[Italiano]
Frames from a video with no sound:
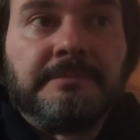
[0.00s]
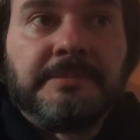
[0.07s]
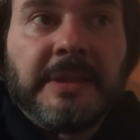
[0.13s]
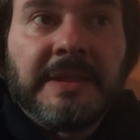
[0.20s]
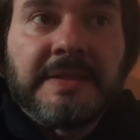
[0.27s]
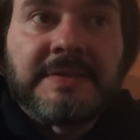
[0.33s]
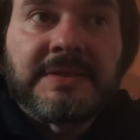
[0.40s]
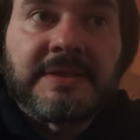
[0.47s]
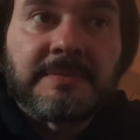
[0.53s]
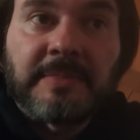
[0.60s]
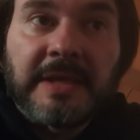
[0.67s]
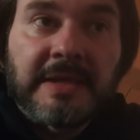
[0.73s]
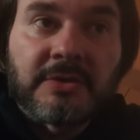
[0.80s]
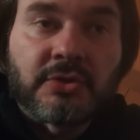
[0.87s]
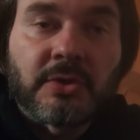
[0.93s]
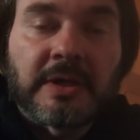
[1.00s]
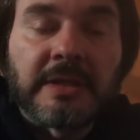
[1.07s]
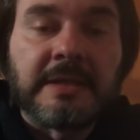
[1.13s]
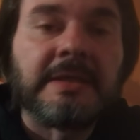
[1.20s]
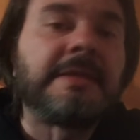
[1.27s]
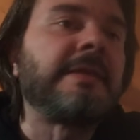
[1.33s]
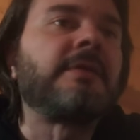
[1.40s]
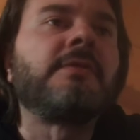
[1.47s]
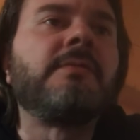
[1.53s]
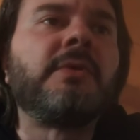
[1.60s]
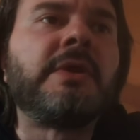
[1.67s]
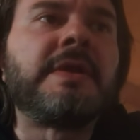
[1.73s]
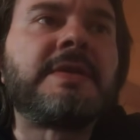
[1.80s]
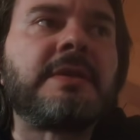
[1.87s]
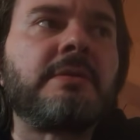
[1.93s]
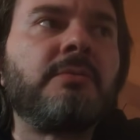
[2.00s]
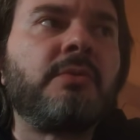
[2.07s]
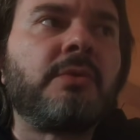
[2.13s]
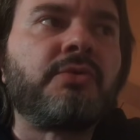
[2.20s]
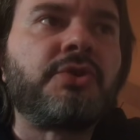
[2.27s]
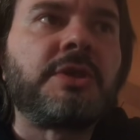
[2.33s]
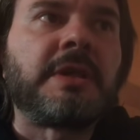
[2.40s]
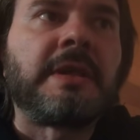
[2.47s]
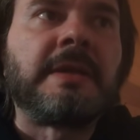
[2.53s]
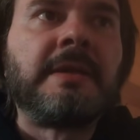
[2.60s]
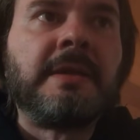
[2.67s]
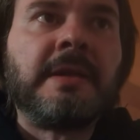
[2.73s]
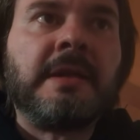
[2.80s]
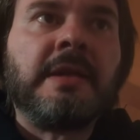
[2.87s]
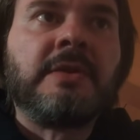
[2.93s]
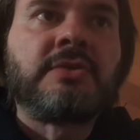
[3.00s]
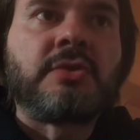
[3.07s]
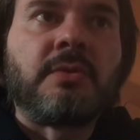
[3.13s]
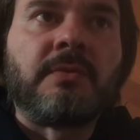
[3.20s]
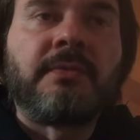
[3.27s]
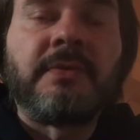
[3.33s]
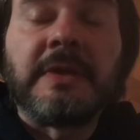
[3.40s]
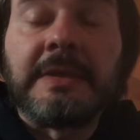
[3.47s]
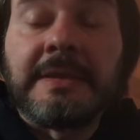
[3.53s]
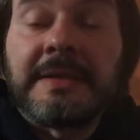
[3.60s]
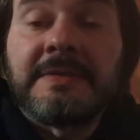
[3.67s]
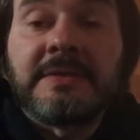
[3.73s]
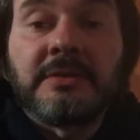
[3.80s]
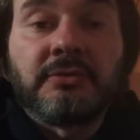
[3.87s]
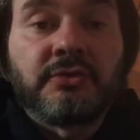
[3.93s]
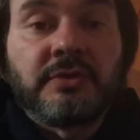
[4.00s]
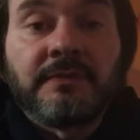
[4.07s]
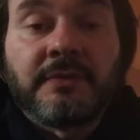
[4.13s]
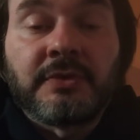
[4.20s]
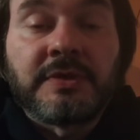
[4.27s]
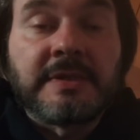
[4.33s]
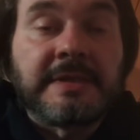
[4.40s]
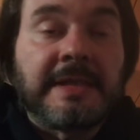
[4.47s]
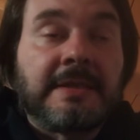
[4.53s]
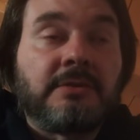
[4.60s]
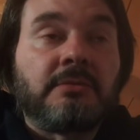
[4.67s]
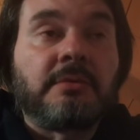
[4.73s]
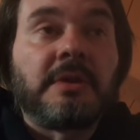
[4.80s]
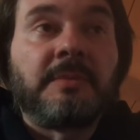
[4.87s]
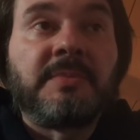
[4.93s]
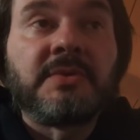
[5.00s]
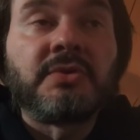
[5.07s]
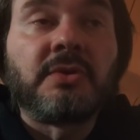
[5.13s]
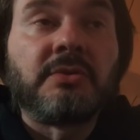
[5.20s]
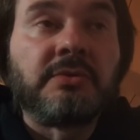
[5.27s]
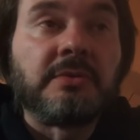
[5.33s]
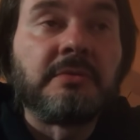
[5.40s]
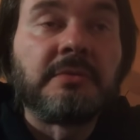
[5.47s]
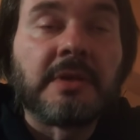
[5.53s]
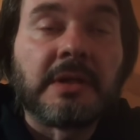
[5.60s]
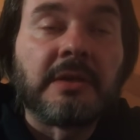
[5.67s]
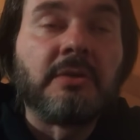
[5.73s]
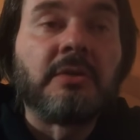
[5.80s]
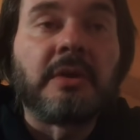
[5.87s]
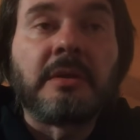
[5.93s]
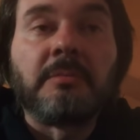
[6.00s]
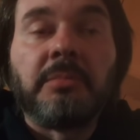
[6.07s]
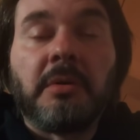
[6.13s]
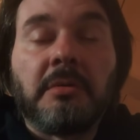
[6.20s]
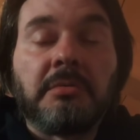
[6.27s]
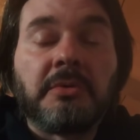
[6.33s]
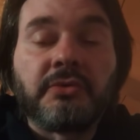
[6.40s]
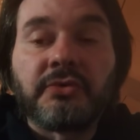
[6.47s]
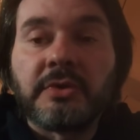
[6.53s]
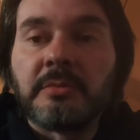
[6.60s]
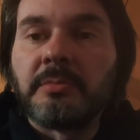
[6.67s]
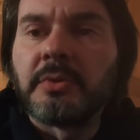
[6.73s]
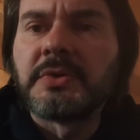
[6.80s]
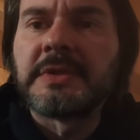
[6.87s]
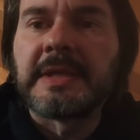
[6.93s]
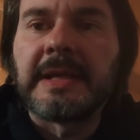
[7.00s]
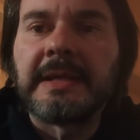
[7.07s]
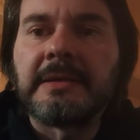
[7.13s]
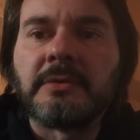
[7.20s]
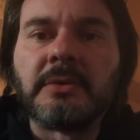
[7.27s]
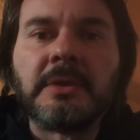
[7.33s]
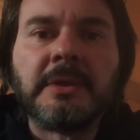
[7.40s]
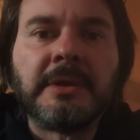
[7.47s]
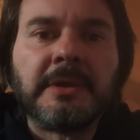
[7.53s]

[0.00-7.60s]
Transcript: penso, penso che l'Inter non volesse comunque uscire sconfitta e se non ci fosse stato quell'episodio di quel rigore un po' così, un po' strano,